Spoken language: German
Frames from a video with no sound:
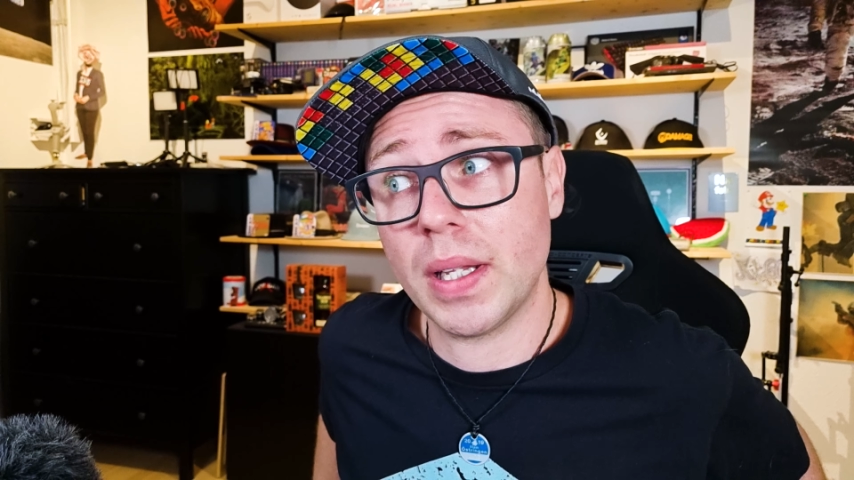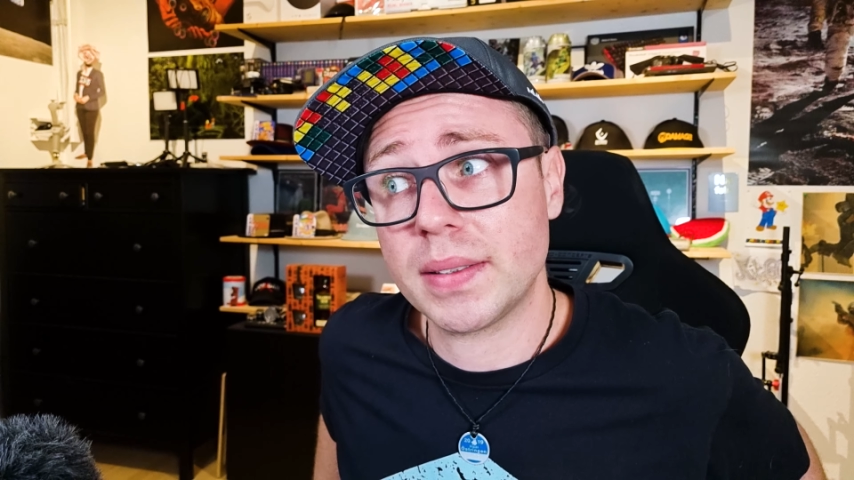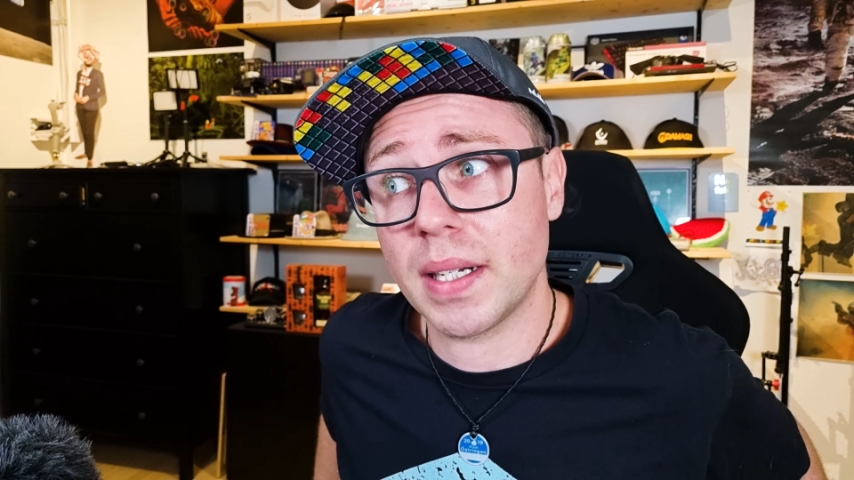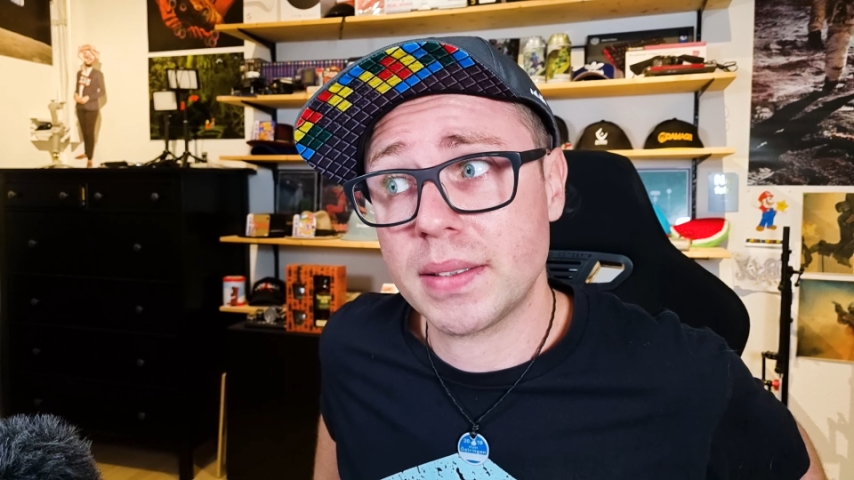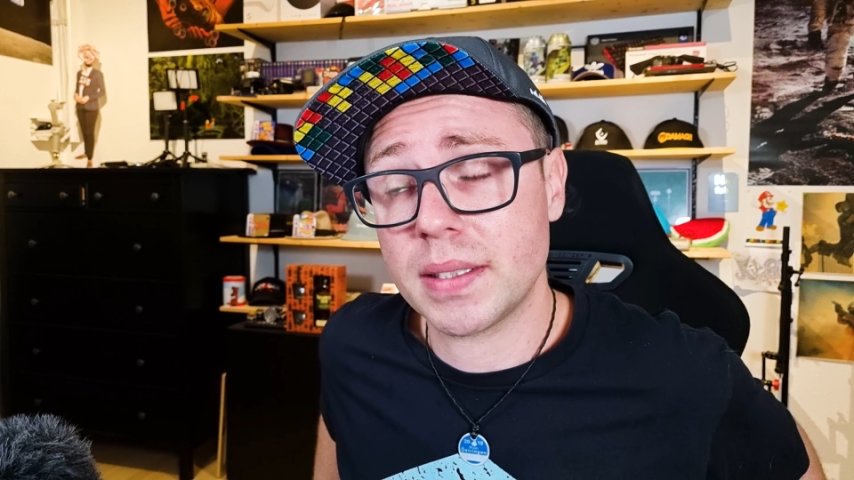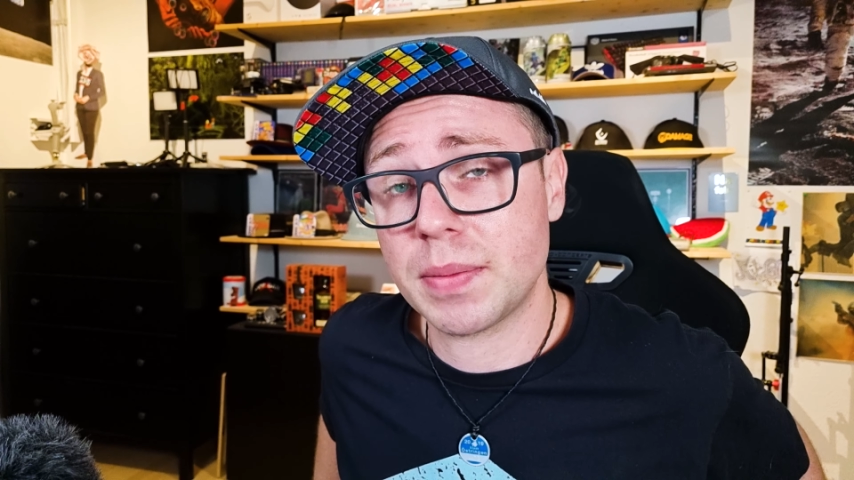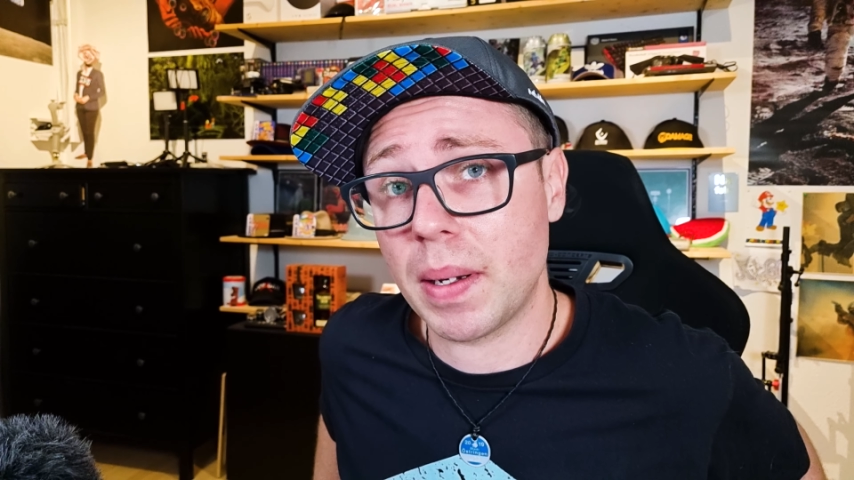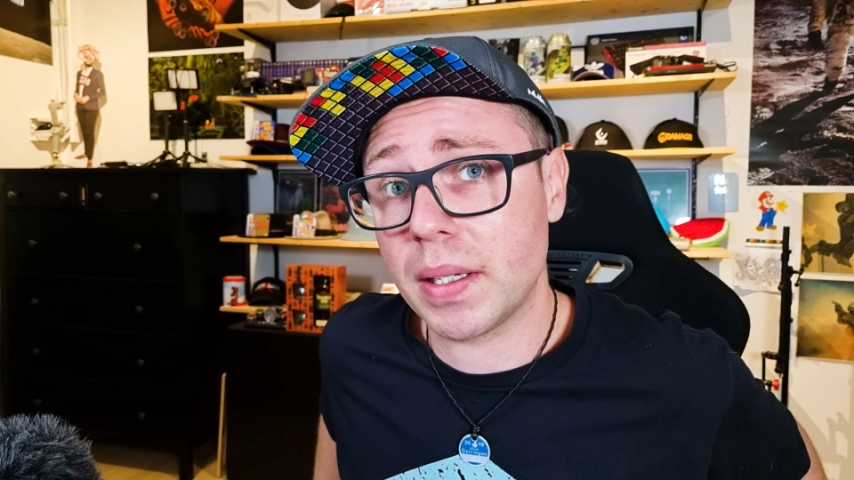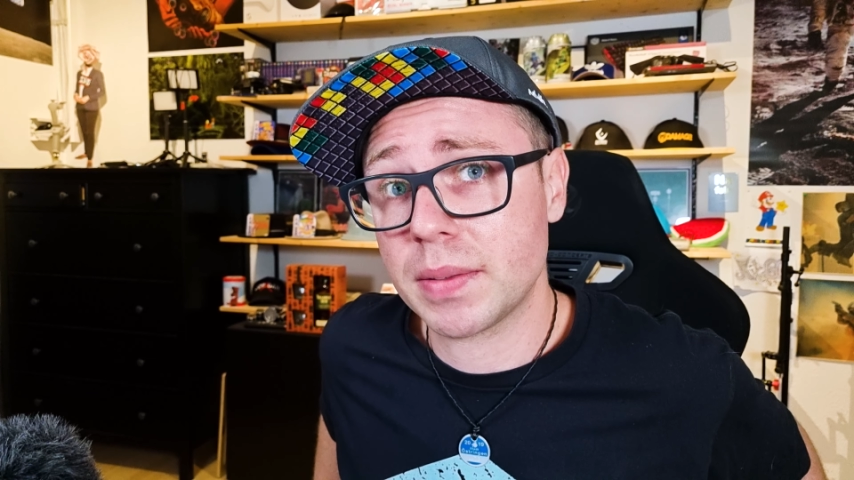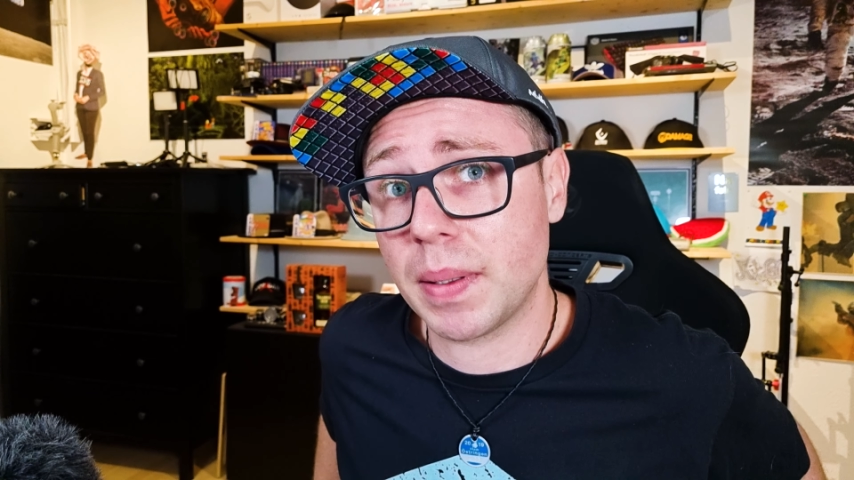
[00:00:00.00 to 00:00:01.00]
Und dann zahlst du
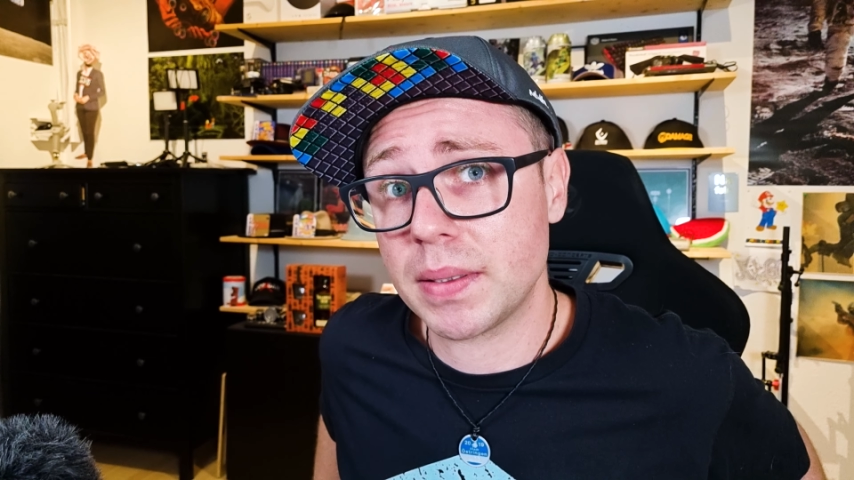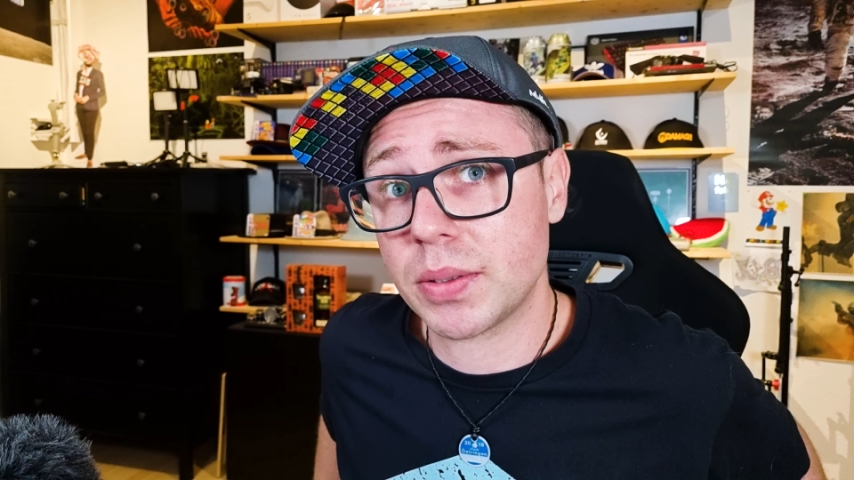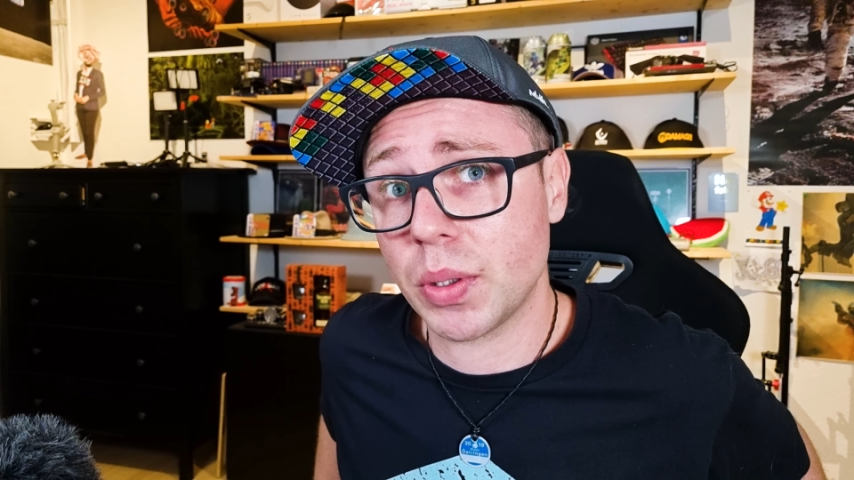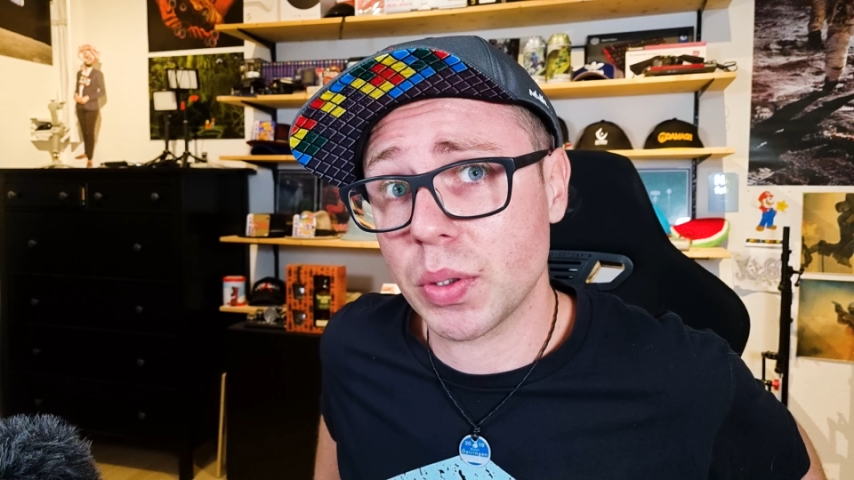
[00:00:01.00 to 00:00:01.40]
220